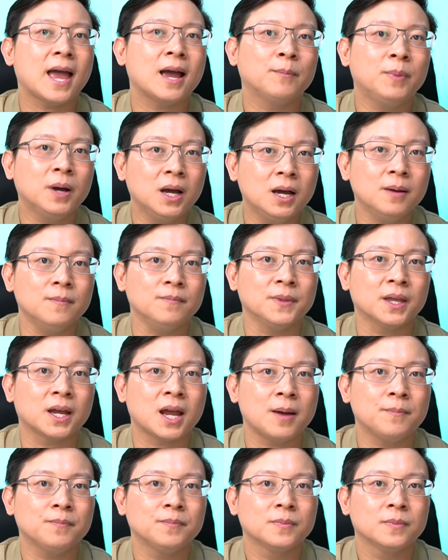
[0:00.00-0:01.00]
ตังค์เพิ่มนะ
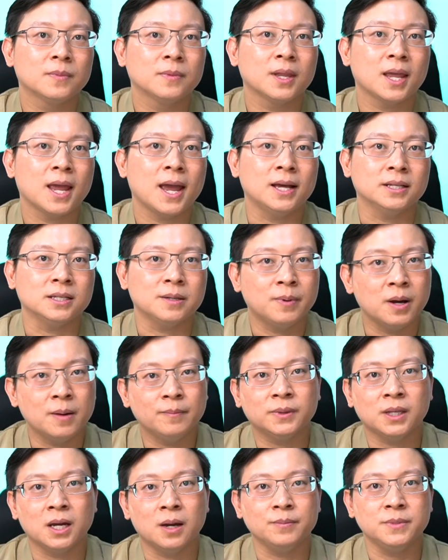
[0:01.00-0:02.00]
ครับอาจจะเพิ่ม
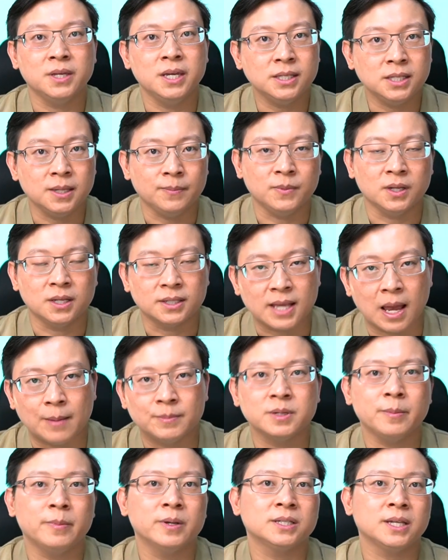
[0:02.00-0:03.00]
เติม ยี่สิบถึงสาม
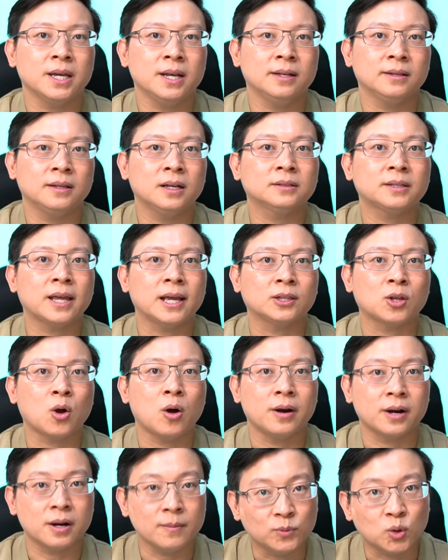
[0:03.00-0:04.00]
สิบเปอร์เซ็นต์ ตั้งแต่ตอ
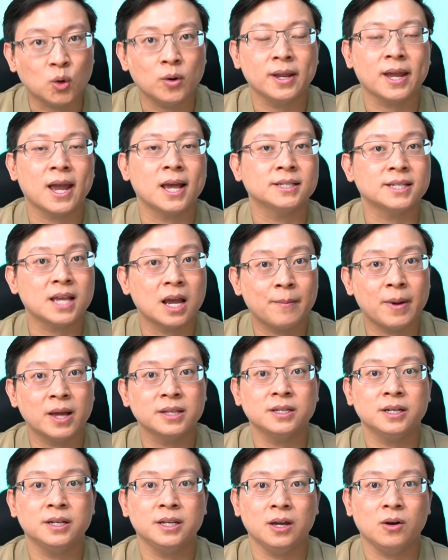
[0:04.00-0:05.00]
นเริ่มต้นในการสร้างบ้าน
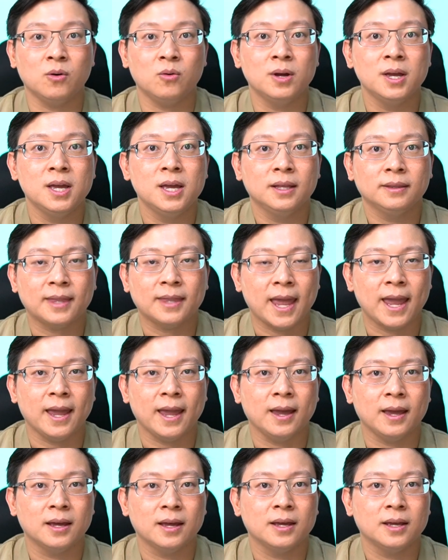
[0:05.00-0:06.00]
ชั้นเดียวแต่
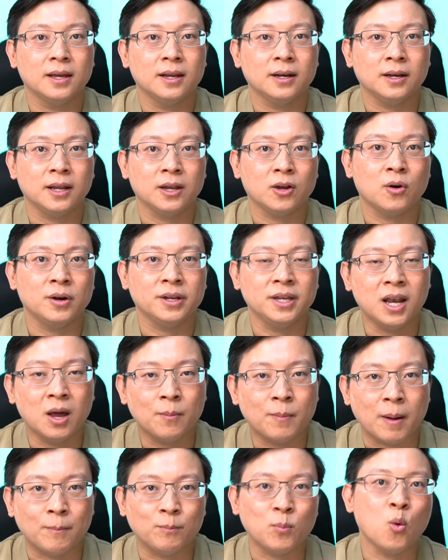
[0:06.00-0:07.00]
ในกรณีที่เรา
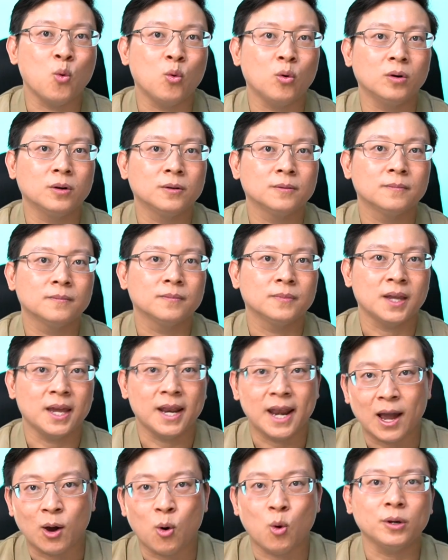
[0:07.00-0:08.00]
ปรับปรุงใน
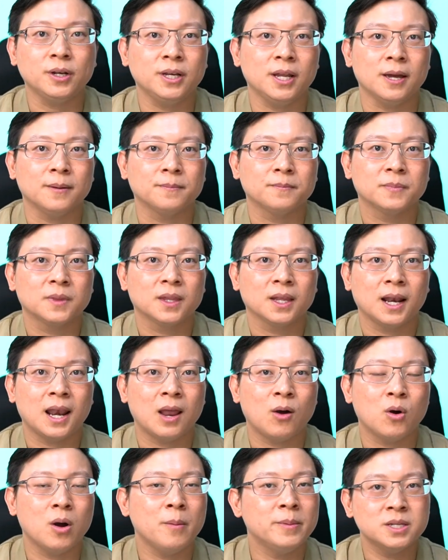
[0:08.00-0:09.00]
อนาคตเนี่ย
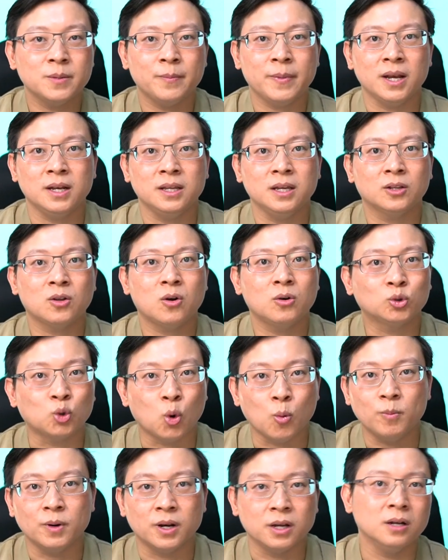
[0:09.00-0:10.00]
เราก็ไม่จำเป็นที่จะต้อง
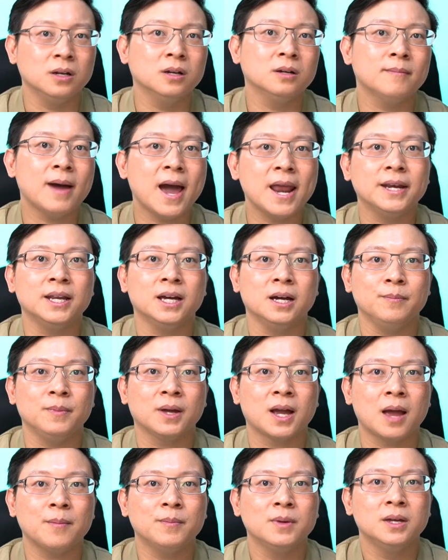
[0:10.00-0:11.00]
ทุบรื้อบ้านเดิม
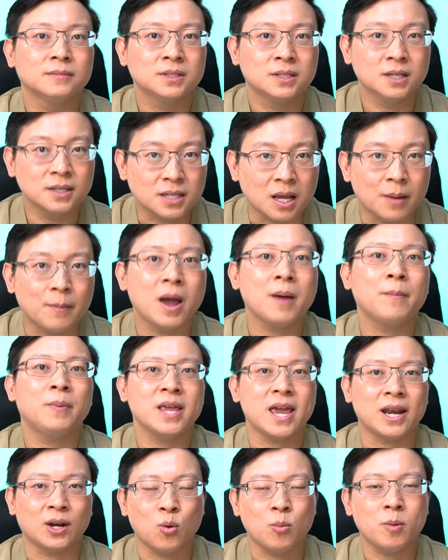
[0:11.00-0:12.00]
นะครับซึ่งสามารถป
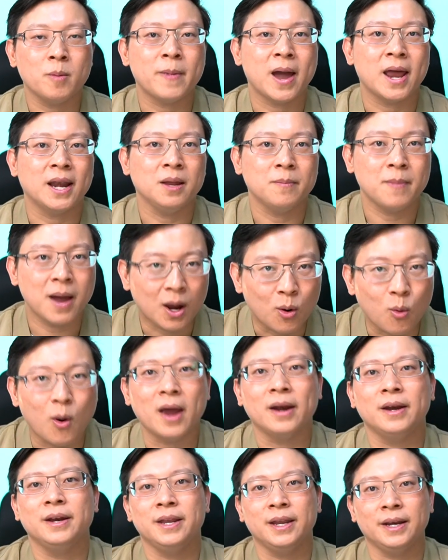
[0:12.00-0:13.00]
ระหยัดงบประมาณได้มากกว่า
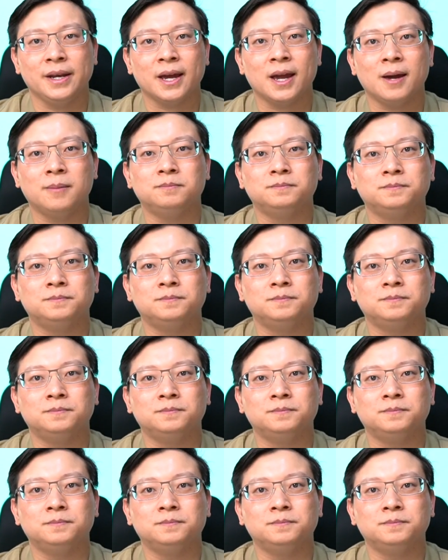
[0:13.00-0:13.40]
นั่นเองนะครับ